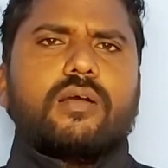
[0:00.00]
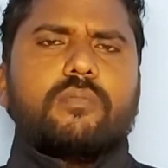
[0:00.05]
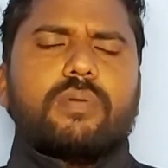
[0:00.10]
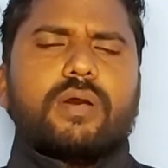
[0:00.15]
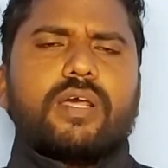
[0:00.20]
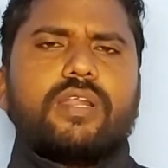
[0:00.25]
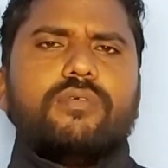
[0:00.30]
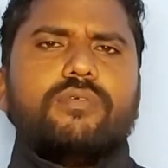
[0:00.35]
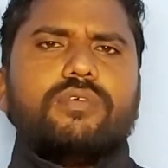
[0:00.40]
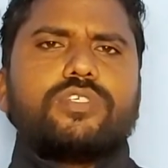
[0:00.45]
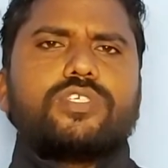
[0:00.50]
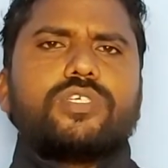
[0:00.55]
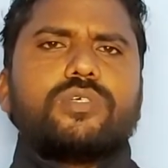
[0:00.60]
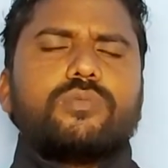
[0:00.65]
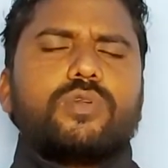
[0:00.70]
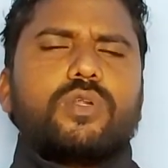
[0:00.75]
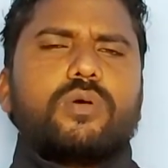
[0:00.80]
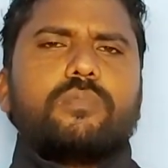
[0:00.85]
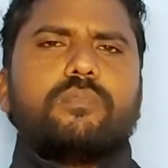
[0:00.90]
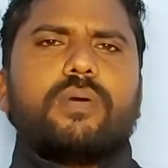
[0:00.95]
పని
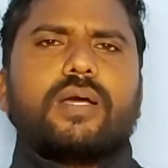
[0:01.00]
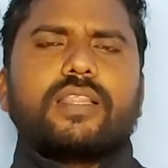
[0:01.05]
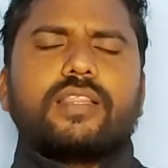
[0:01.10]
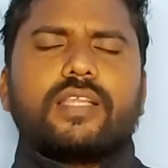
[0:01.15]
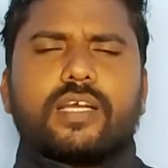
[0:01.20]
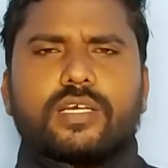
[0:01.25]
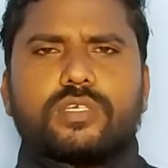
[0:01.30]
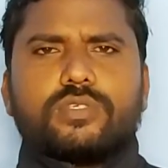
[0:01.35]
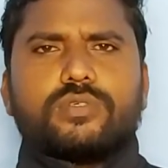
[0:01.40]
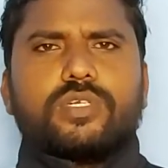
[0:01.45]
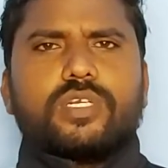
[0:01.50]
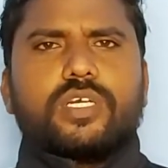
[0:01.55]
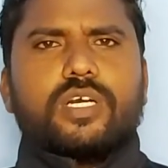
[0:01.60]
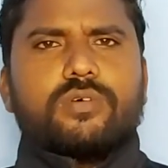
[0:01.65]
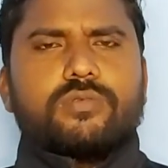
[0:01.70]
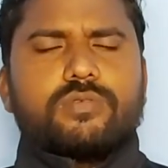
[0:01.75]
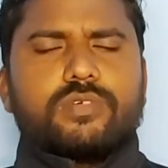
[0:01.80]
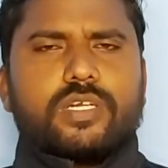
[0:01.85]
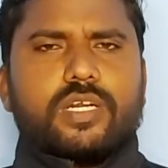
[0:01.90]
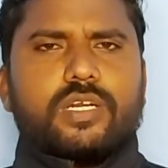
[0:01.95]
విషయంలో బద్దకసుడుగా
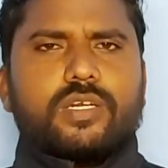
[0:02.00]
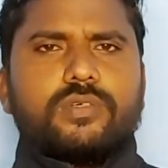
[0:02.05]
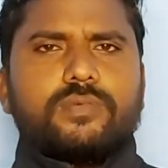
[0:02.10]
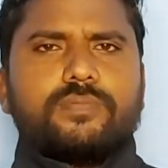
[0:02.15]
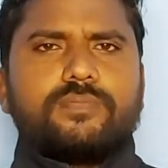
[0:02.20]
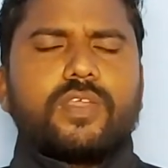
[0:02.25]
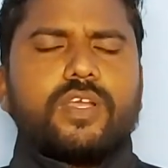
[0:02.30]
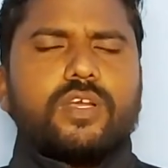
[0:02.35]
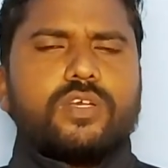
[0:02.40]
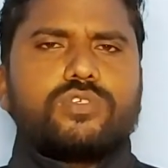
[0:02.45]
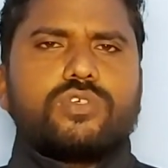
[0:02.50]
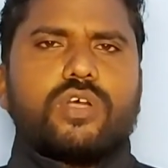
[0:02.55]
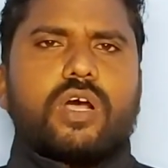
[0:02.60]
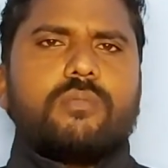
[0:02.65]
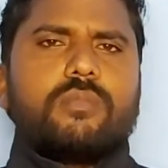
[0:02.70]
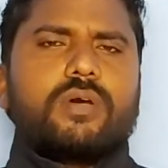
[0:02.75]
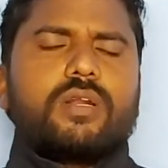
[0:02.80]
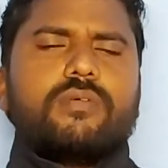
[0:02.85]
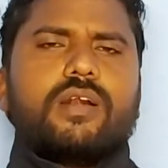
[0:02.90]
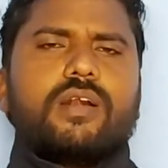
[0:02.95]
ఉంటాడు
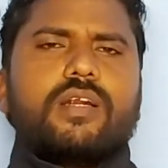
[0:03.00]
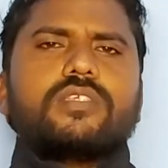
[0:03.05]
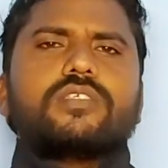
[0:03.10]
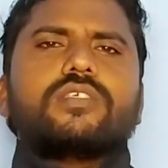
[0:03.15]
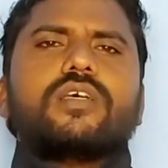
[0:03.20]
వాడు